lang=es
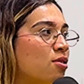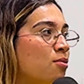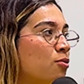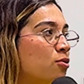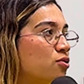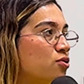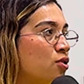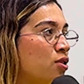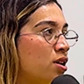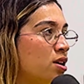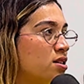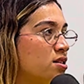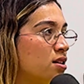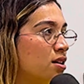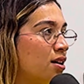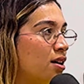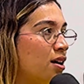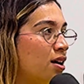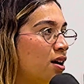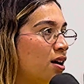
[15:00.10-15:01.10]
emociones.
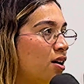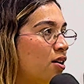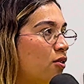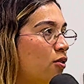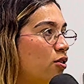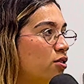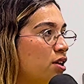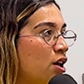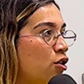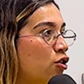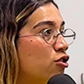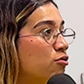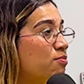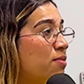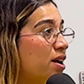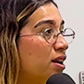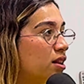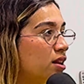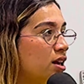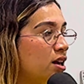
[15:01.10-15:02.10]
O sea, en los
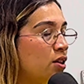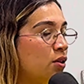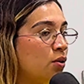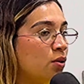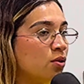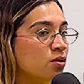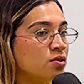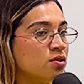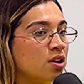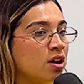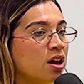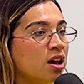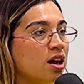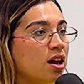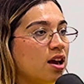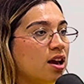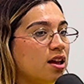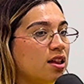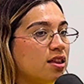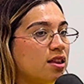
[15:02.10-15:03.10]
partidos,
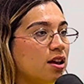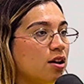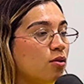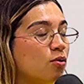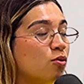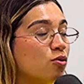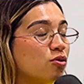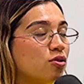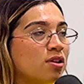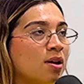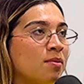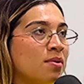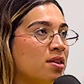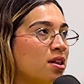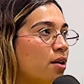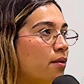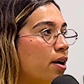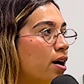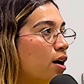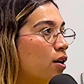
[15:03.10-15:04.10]
este, justo también
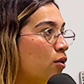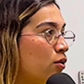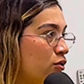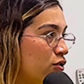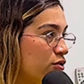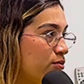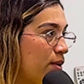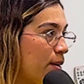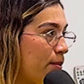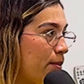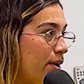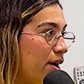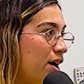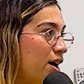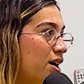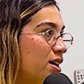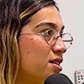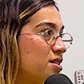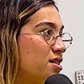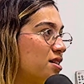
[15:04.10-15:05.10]
trabaja con los
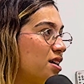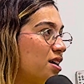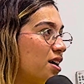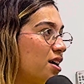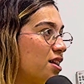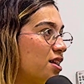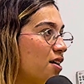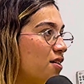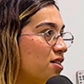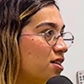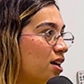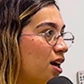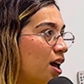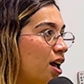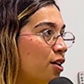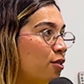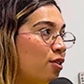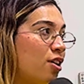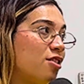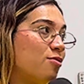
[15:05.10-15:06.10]
papás, de que, ¿sabes
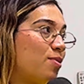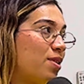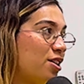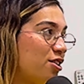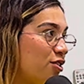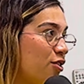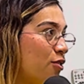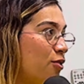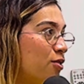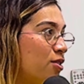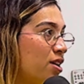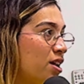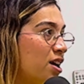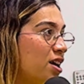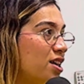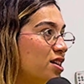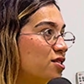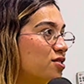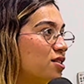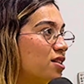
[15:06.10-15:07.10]
qué? No las
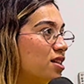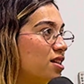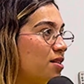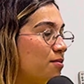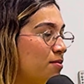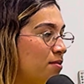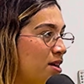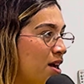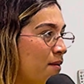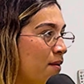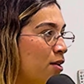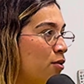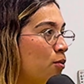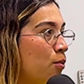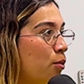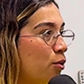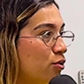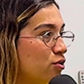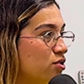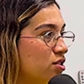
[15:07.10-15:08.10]
presiones, llevan un
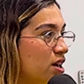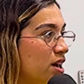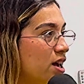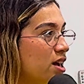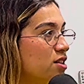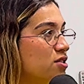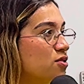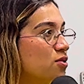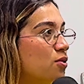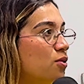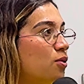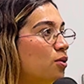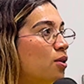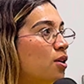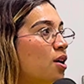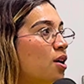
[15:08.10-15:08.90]
proceso,